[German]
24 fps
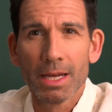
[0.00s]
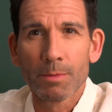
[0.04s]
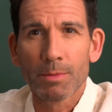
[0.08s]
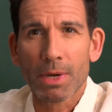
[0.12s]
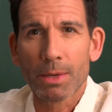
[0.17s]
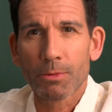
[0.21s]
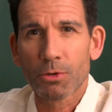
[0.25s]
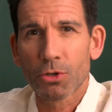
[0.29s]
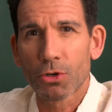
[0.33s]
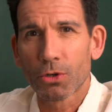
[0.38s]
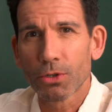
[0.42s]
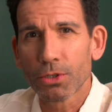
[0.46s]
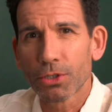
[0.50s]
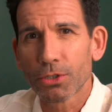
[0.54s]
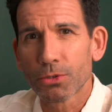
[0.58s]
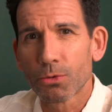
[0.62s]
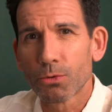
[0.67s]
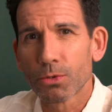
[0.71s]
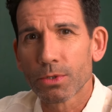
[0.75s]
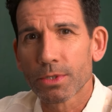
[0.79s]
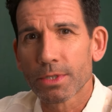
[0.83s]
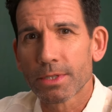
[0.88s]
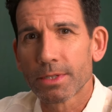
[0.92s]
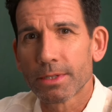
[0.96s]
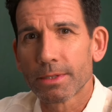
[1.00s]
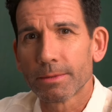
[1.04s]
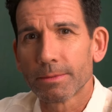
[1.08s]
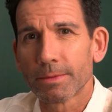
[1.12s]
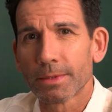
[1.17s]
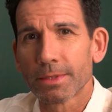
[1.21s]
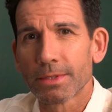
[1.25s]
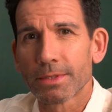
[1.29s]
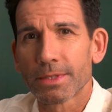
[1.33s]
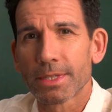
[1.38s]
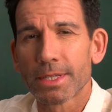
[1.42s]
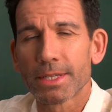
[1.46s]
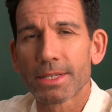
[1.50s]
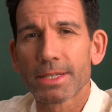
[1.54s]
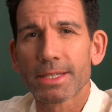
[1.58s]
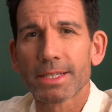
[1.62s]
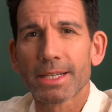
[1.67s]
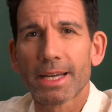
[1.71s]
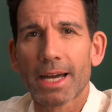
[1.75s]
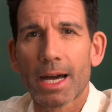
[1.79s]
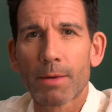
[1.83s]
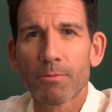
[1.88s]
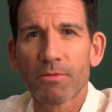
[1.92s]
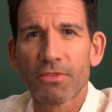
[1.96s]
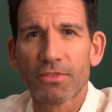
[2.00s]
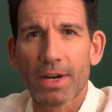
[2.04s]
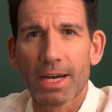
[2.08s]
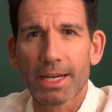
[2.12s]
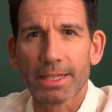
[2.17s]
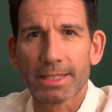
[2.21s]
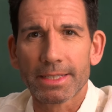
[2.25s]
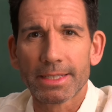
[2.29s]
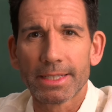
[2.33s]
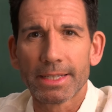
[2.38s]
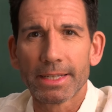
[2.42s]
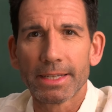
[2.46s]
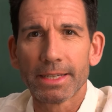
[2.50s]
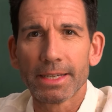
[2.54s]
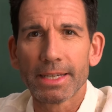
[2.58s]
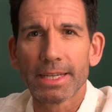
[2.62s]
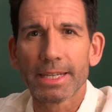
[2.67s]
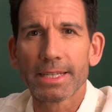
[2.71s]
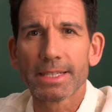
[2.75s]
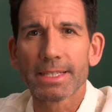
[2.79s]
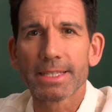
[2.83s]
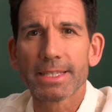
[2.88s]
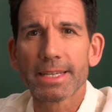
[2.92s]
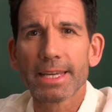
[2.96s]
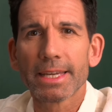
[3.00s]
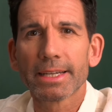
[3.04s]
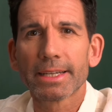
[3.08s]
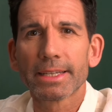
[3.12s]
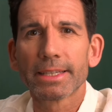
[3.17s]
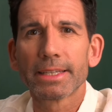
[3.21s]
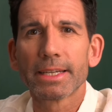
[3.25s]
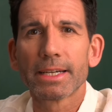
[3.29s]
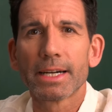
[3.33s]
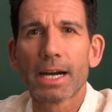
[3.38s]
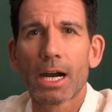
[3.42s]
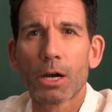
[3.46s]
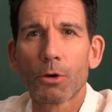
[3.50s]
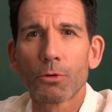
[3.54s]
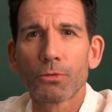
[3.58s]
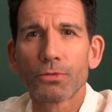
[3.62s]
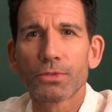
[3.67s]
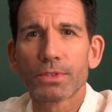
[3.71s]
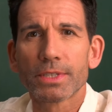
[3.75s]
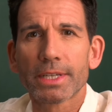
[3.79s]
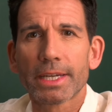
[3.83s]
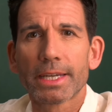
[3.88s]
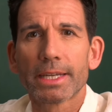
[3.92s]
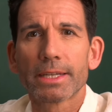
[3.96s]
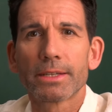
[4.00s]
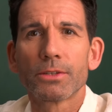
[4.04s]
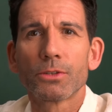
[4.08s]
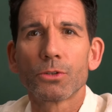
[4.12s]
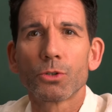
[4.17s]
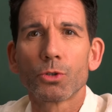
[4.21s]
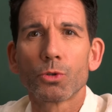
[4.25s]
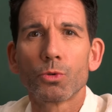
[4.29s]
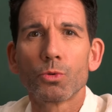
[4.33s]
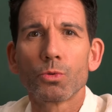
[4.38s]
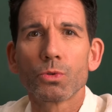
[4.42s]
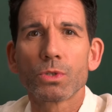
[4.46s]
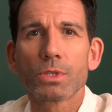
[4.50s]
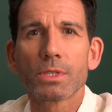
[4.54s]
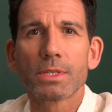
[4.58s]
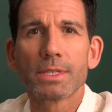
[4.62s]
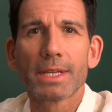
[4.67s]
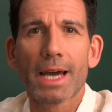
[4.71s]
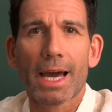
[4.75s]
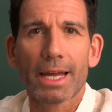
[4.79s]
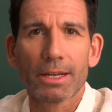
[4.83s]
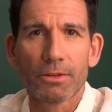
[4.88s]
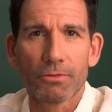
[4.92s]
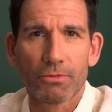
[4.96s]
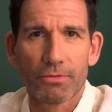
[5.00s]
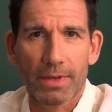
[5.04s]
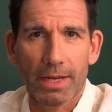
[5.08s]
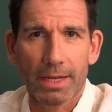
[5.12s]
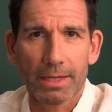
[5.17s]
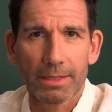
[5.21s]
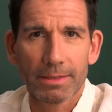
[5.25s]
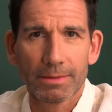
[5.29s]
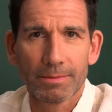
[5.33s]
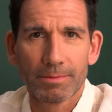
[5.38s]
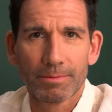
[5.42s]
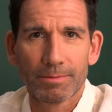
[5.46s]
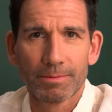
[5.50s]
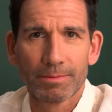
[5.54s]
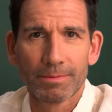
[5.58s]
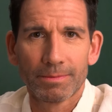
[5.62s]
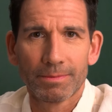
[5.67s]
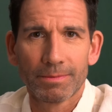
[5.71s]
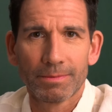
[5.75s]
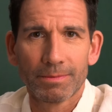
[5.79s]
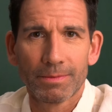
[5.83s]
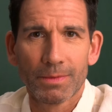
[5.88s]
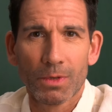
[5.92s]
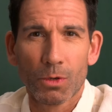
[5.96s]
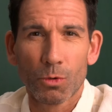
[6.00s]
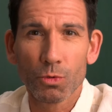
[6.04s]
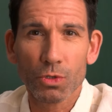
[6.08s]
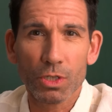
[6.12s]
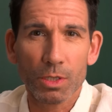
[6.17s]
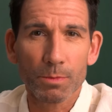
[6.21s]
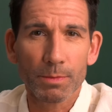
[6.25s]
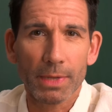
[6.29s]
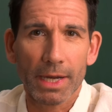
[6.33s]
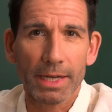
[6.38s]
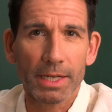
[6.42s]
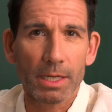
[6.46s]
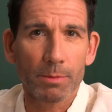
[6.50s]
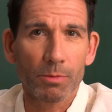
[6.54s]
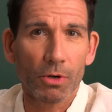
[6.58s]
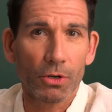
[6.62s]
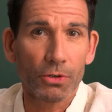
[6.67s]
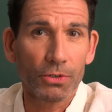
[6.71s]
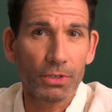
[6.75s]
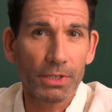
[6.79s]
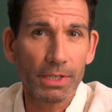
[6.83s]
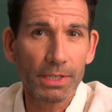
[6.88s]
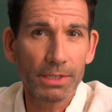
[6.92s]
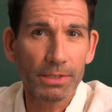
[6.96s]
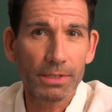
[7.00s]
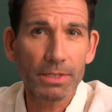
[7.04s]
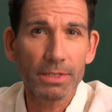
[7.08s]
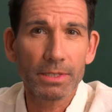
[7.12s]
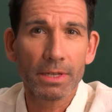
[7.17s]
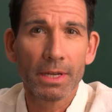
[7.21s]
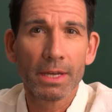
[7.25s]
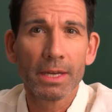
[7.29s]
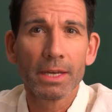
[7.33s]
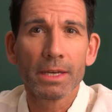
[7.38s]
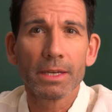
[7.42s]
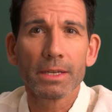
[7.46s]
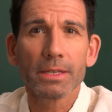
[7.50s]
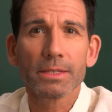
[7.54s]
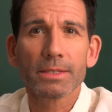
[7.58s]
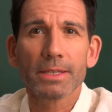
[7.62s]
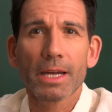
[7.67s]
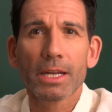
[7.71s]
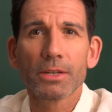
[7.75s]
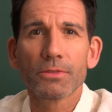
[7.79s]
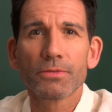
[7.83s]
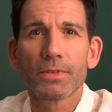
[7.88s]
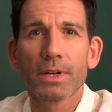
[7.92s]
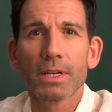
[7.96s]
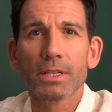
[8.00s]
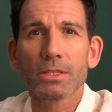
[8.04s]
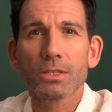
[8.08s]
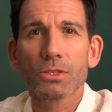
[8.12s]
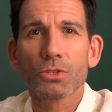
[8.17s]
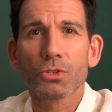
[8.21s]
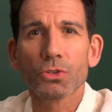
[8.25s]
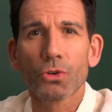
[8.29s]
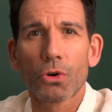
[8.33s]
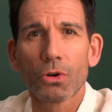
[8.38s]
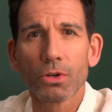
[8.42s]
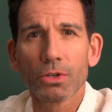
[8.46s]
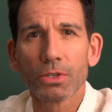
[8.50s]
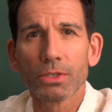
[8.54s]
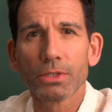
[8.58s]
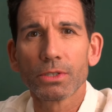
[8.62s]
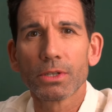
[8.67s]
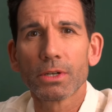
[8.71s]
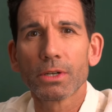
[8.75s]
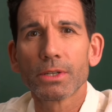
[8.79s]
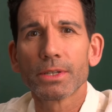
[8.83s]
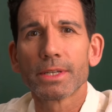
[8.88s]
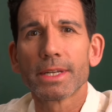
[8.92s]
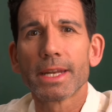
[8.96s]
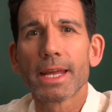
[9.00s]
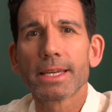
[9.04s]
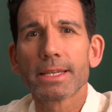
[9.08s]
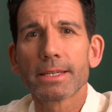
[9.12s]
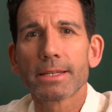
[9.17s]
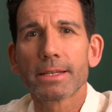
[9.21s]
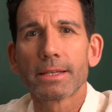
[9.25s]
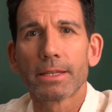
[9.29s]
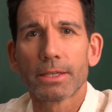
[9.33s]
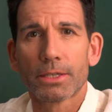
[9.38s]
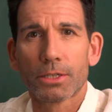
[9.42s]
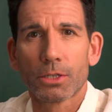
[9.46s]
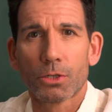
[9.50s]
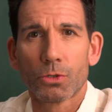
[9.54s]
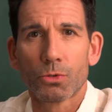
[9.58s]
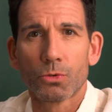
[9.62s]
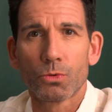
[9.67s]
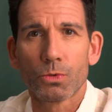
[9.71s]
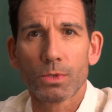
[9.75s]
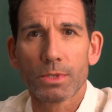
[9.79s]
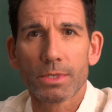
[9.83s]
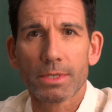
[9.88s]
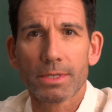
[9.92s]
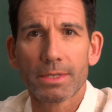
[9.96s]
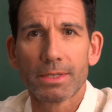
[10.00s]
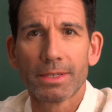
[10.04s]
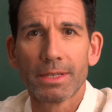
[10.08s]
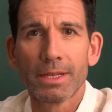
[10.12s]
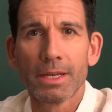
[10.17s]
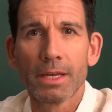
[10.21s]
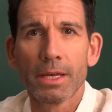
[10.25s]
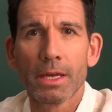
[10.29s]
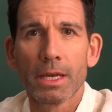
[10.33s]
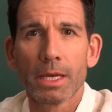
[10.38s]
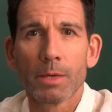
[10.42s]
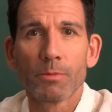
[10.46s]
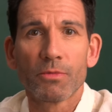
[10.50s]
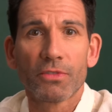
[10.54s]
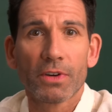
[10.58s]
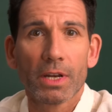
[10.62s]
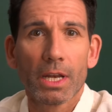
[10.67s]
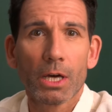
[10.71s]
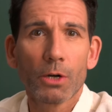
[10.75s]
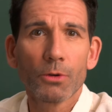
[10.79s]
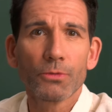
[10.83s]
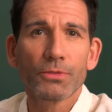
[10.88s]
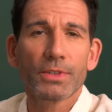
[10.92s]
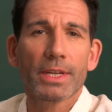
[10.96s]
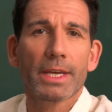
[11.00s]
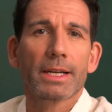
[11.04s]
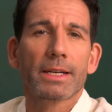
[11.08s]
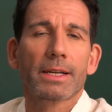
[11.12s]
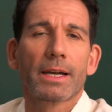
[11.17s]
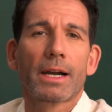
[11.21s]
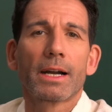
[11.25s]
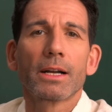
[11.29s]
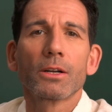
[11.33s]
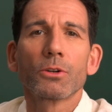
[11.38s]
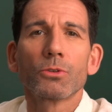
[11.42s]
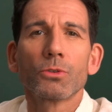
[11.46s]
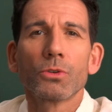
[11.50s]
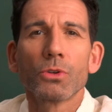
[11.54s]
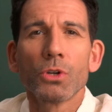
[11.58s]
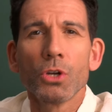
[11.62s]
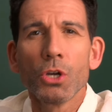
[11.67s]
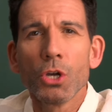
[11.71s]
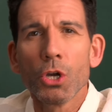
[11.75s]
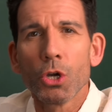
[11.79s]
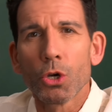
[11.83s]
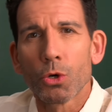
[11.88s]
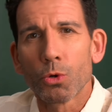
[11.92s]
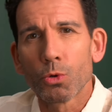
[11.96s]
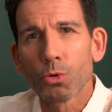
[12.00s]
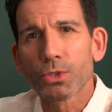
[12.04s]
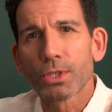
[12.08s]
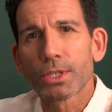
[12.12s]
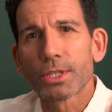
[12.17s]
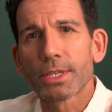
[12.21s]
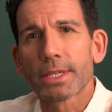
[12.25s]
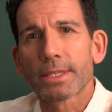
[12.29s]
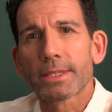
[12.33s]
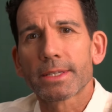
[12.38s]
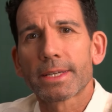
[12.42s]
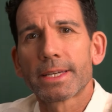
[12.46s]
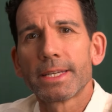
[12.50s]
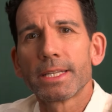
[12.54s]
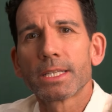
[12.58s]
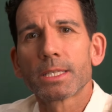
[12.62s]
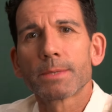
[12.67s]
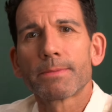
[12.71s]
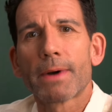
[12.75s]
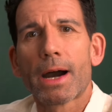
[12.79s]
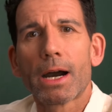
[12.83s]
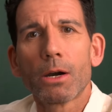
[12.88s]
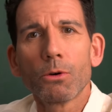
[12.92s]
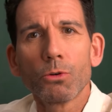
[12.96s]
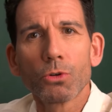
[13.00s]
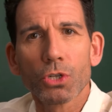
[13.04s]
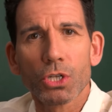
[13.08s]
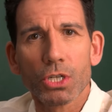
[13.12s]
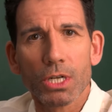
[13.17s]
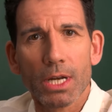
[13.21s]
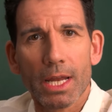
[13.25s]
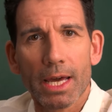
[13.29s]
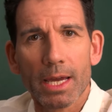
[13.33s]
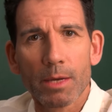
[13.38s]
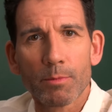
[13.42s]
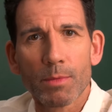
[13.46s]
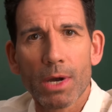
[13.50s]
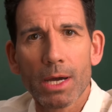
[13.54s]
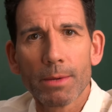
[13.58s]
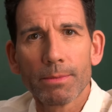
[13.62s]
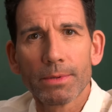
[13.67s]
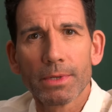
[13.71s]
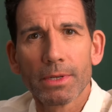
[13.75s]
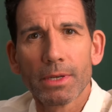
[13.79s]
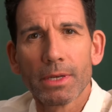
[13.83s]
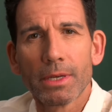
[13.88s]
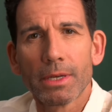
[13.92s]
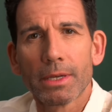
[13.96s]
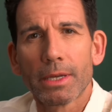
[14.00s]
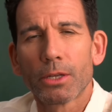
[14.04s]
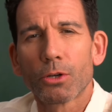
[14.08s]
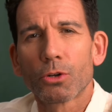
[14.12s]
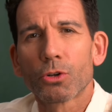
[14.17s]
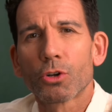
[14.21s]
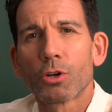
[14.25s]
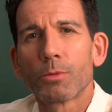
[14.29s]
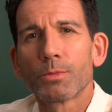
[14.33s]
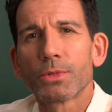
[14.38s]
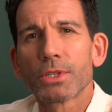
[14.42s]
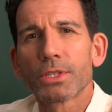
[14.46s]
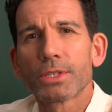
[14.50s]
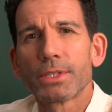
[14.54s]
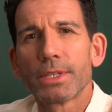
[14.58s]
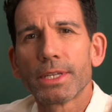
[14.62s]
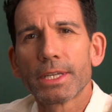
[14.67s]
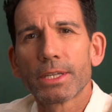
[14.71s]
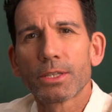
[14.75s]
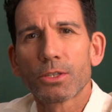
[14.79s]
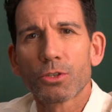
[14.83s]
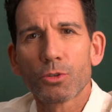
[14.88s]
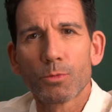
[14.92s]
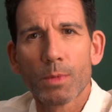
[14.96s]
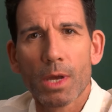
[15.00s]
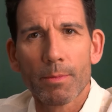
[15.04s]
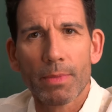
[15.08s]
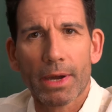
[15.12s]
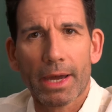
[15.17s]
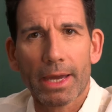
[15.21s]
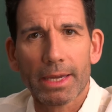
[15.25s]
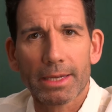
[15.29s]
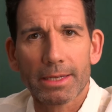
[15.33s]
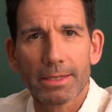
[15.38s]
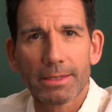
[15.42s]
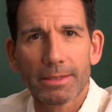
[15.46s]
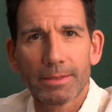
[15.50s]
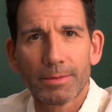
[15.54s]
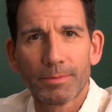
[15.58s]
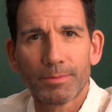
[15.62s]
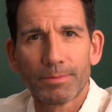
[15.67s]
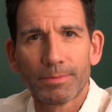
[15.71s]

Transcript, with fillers: Beim Keuchhusten sind es krampfartige, in Serie auftretende Hustenanfälle. Husten bei einer Bronchitis ist anfangs trockener, nächtlicher Husten. Im Verlauf der Erkrankung hustet das Kind zwar auch Schleim ab, jedoch kommt es nicht zum Erbrechen.